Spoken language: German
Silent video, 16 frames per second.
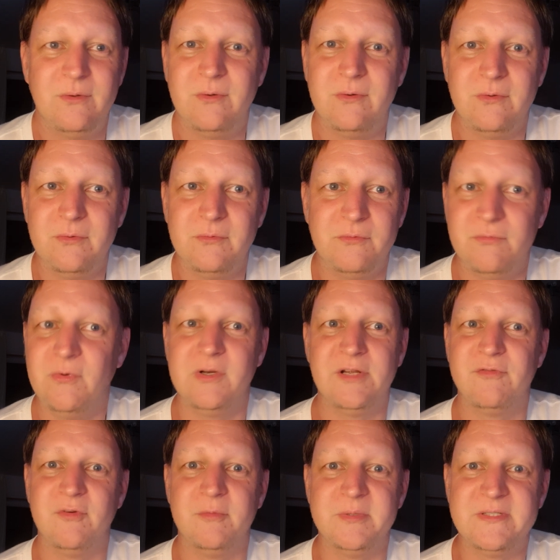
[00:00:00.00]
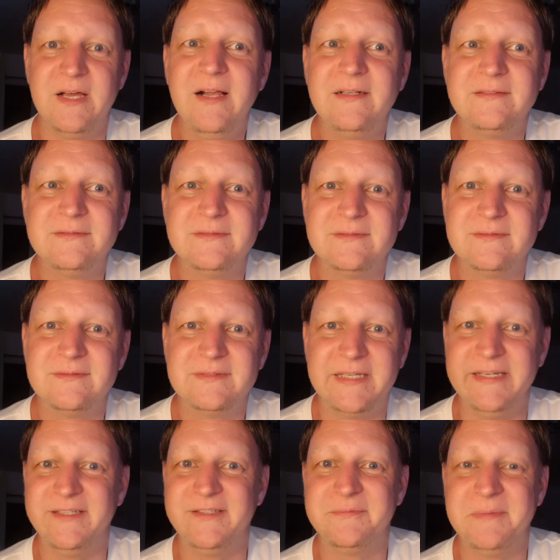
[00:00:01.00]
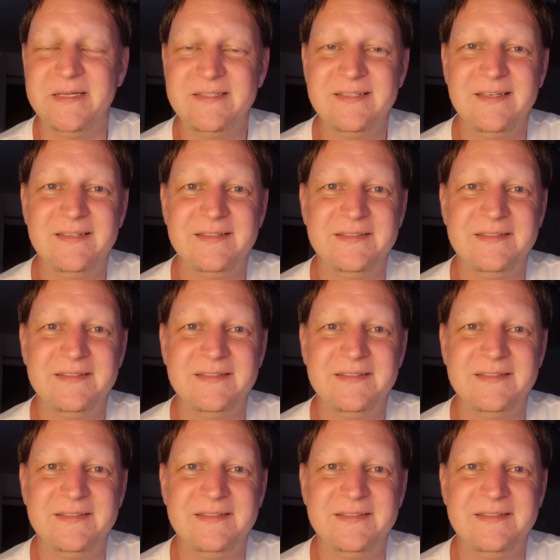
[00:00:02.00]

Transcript: und wurde dafür bezahlt. Geht's besser?